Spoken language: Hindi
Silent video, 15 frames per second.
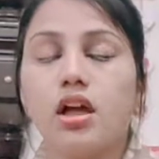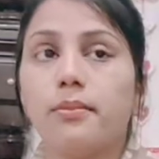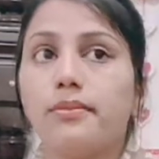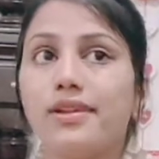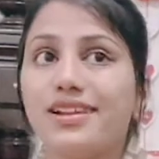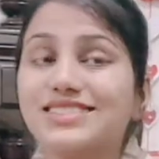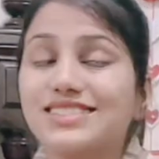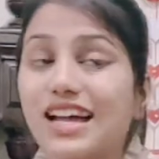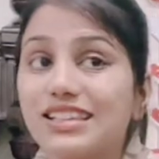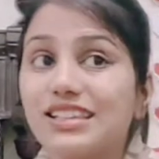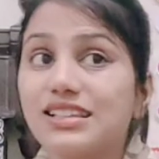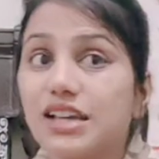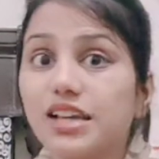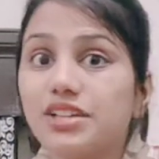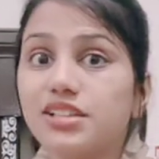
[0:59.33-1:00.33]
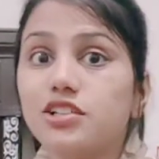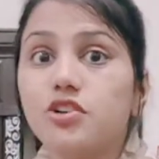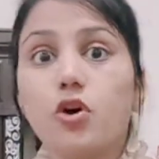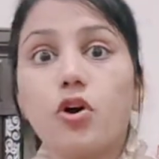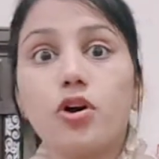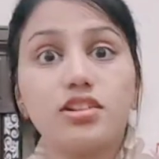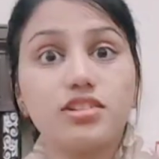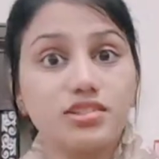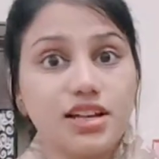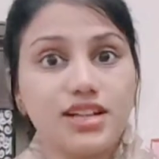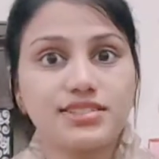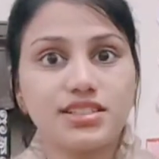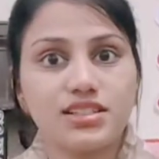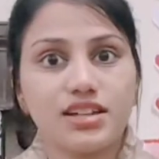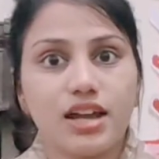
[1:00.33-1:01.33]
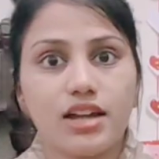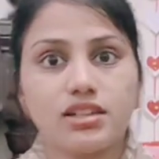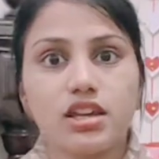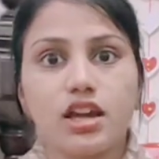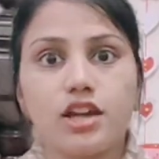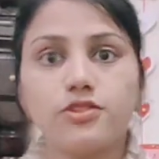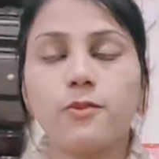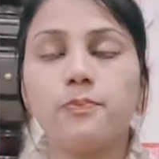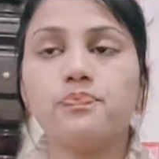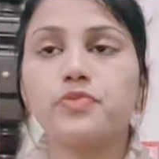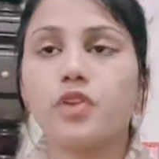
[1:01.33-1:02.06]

बल्कि सात दिन गई थी और दस दिन रह के आई हूँ